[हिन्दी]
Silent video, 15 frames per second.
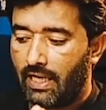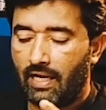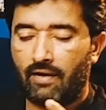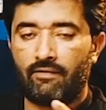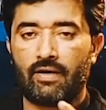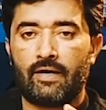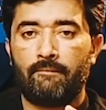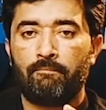
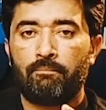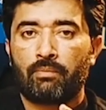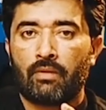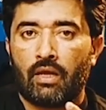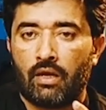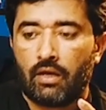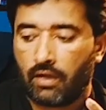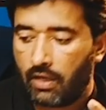अलावा
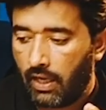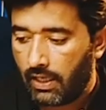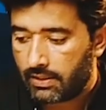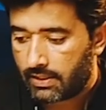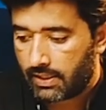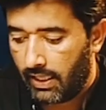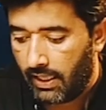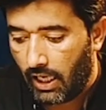कि
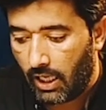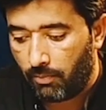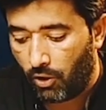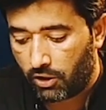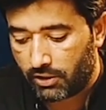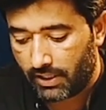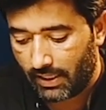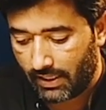इसके
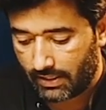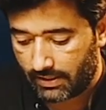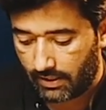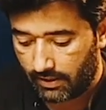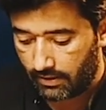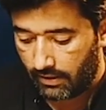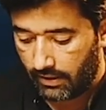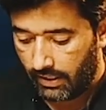अनबॉक्सिंग के
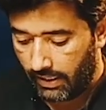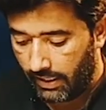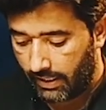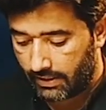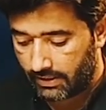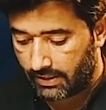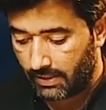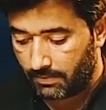साथ
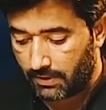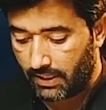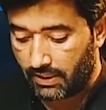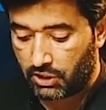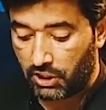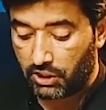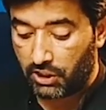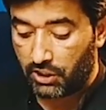एक सबसे
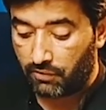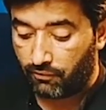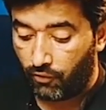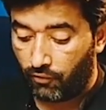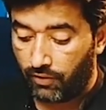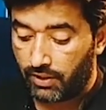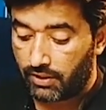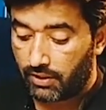अच्छी चीज़
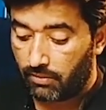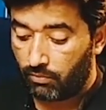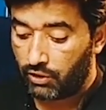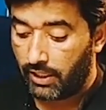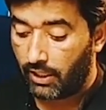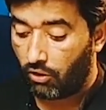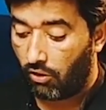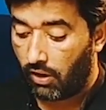व्यूवर्स
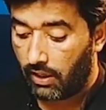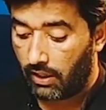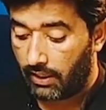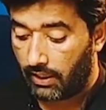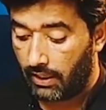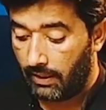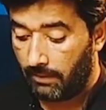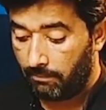मुझे एक और
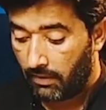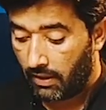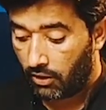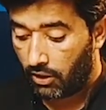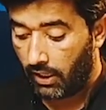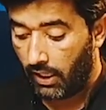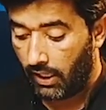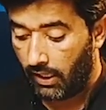लगी
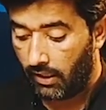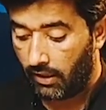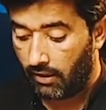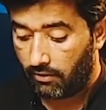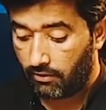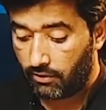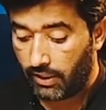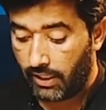कि
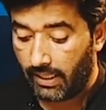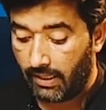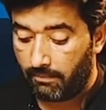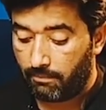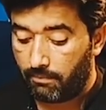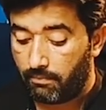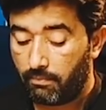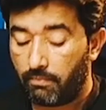ये
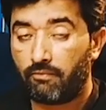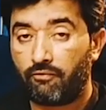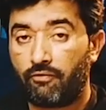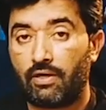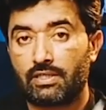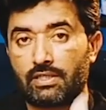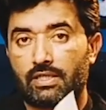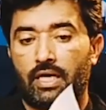
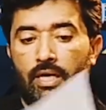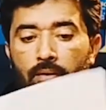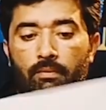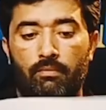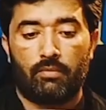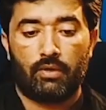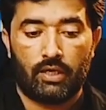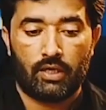फ़र्स्ट
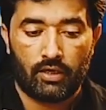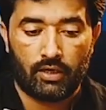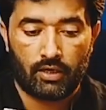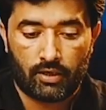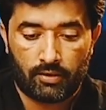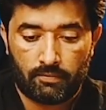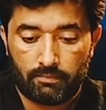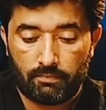टाइम
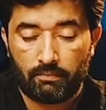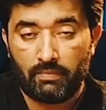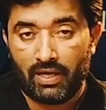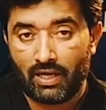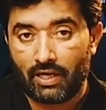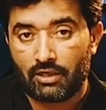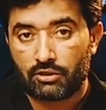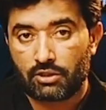
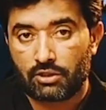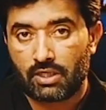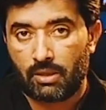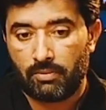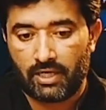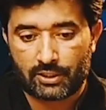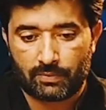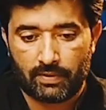मेरे जितना
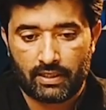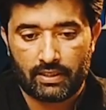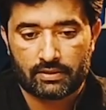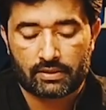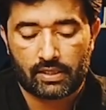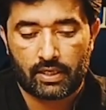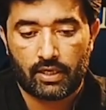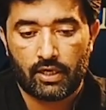भी
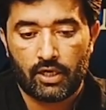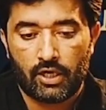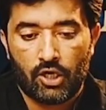एक्सपीरियंस है